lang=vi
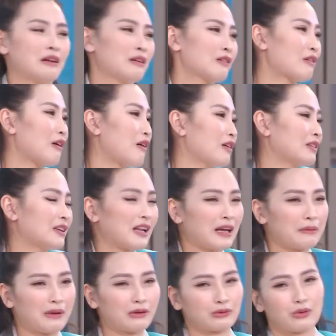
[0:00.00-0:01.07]
nói thì lại
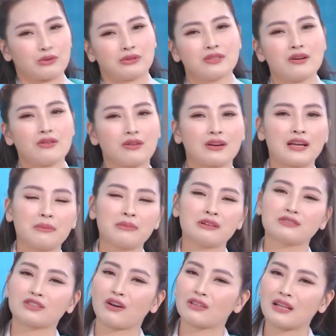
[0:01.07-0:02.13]
bảo tổn thương con em, nhưng
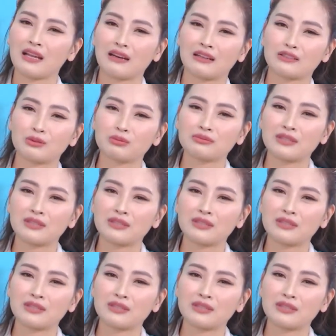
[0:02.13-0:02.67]
rõ ràng là chúng